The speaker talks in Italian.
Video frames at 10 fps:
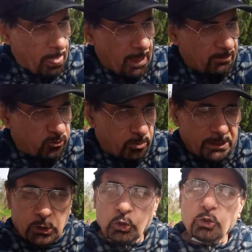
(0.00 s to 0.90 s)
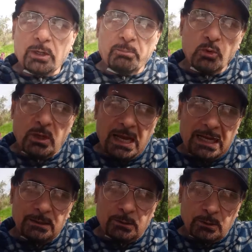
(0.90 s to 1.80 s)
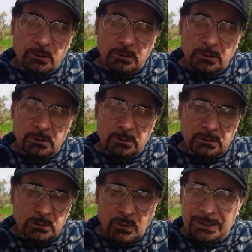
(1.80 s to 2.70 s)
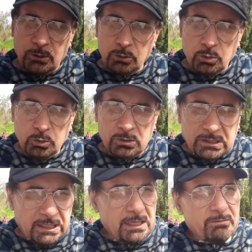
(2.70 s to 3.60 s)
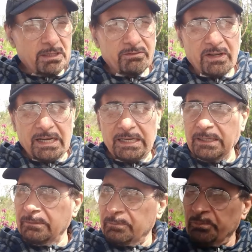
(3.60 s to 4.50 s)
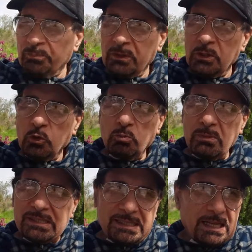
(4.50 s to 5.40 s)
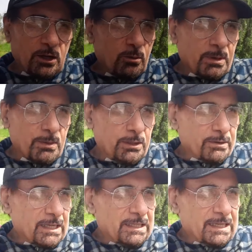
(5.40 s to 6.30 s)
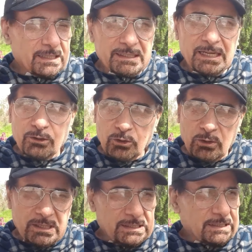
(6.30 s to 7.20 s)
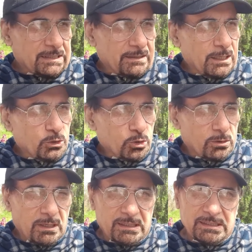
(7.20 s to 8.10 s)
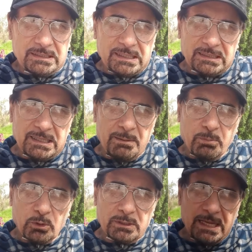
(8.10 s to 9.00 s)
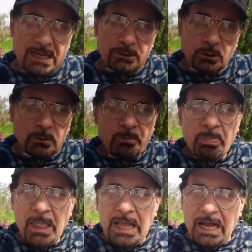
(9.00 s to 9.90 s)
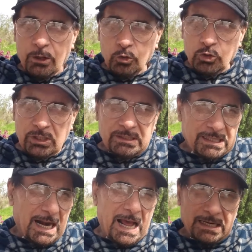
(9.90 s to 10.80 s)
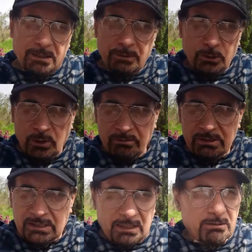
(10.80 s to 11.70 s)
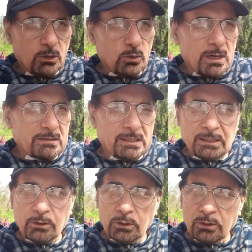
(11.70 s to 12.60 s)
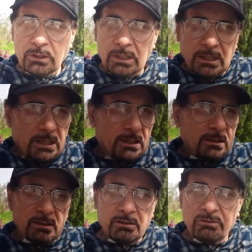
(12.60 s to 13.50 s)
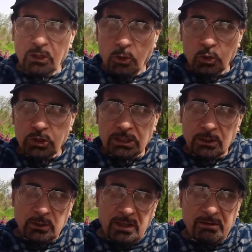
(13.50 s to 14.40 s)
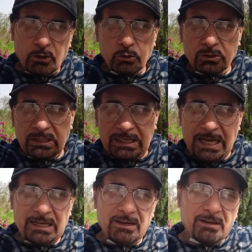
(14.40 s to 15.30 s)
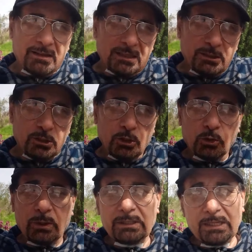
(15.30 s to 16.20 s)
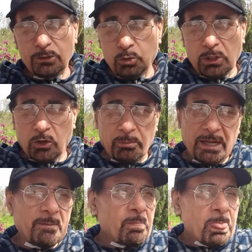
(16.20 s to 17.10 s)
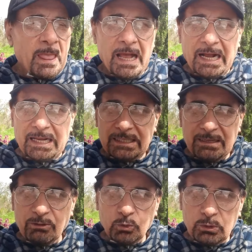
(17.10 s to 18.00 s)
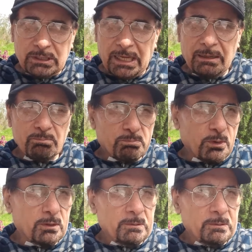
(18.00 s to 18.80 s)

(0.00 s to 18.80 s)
fumatore, più che altro oh, quando tu scrivi fai un mestiere come quello del, del cronista, del giornalista, sei portato a concentrarti quando devi scrivere un articolo eh, veloce che lo devi consegnare in redazione, addirittura come accadeva un tempo